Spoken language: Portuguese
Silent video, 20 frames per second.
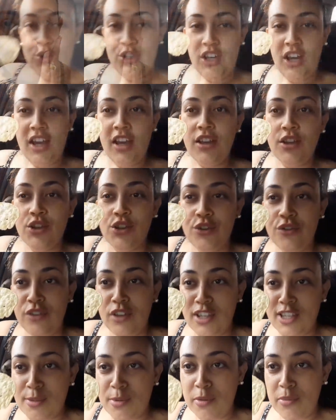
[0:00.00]
Gente,
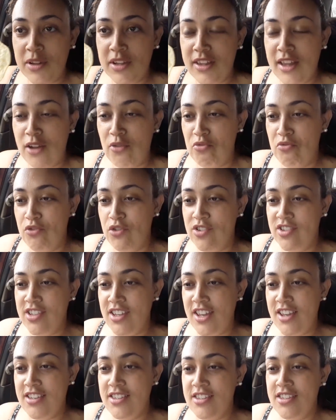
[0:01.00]
vim experimentar com
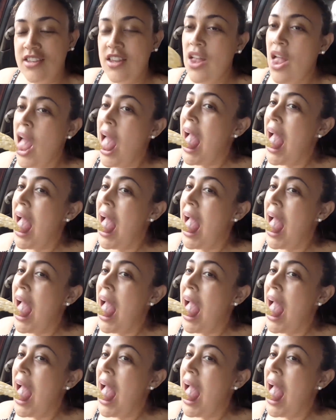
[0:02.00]
vocês.